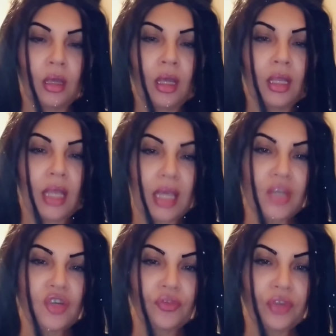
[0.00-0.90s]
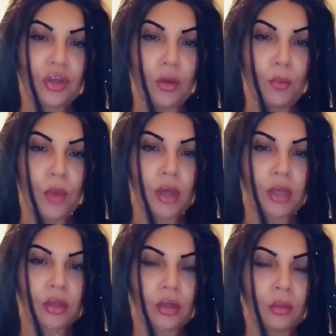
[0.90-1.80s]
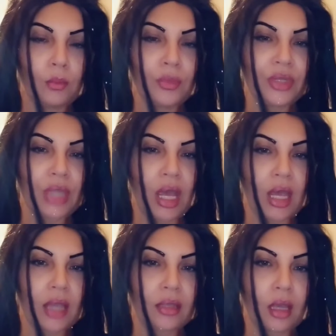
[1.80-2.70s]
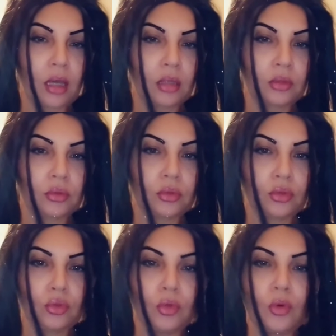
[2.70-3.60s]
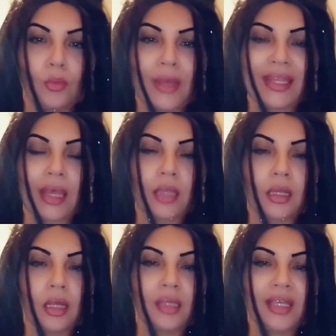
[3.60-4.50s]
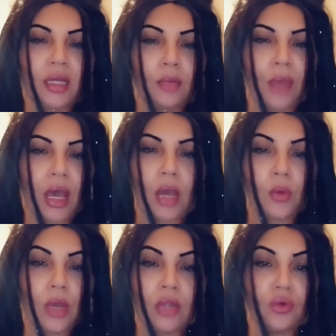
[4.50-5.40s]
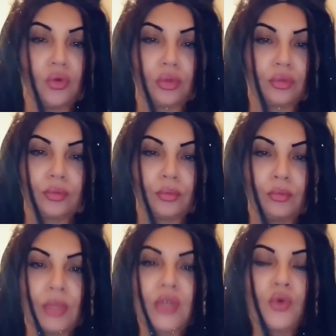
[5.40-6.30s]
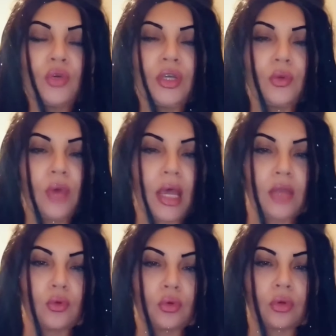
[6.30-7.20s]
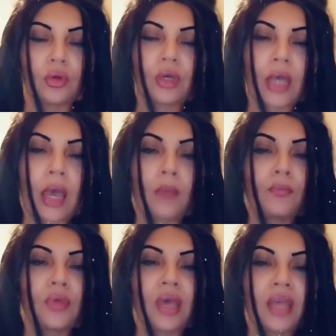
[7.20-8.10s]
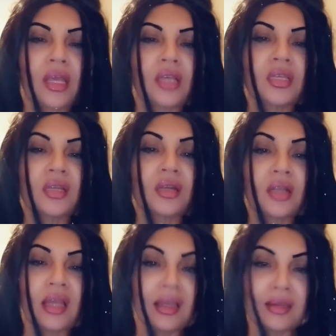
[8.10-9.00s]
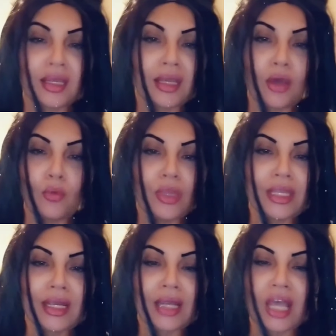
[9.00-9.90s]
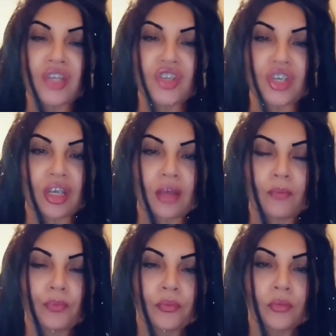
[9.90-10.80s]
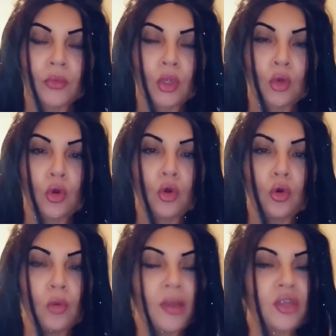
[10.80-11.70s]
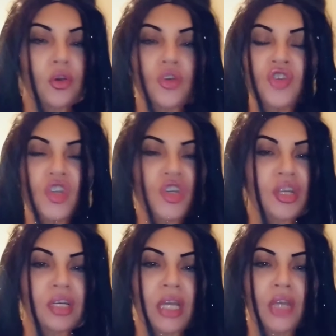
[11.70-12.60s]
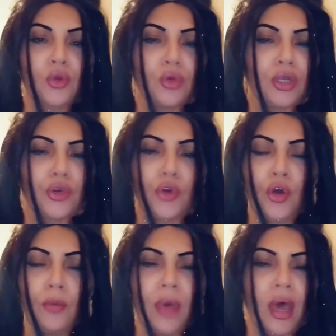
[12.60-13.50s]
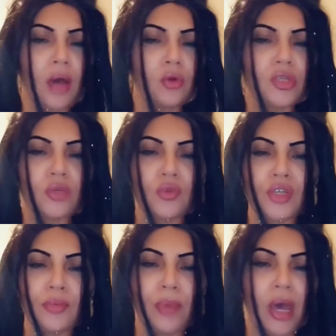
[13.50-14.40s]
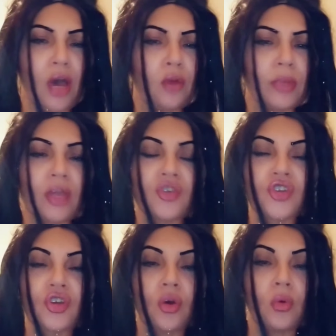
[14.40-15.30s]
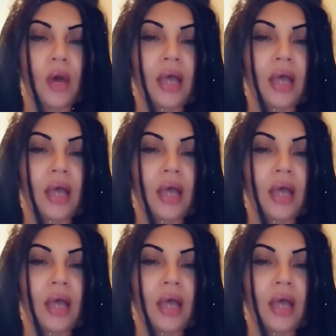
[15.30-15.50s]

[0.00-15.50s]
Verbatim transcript: لكن شفتي أمك متعقدة وما تقدري ديري معاها والو ما تقولي والو خبي هذاك السر ليك انت يوم ديري حتى شي وما تخرجيش الطريق تقولي نروح معاه ونزوز معاه وما نعرفش هو